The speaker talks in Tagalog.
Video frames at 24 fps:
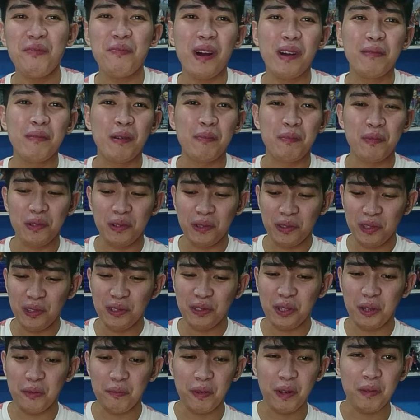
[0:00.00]
ako, baka
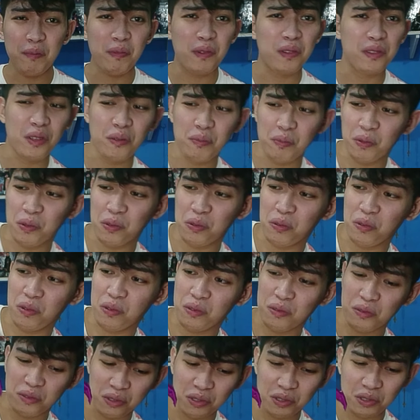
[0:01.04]
maputol. Siyempre, pag
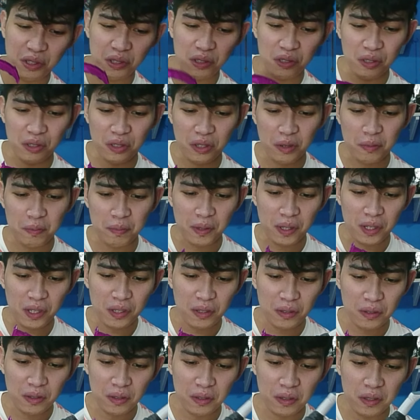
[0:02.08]
naputol yung sir, ang hirap
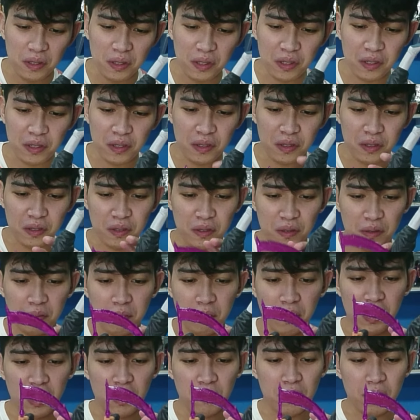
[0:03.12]
pa.
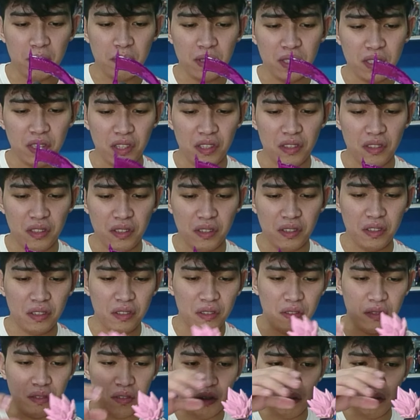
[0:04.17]
Mahirap naman siya i-decute.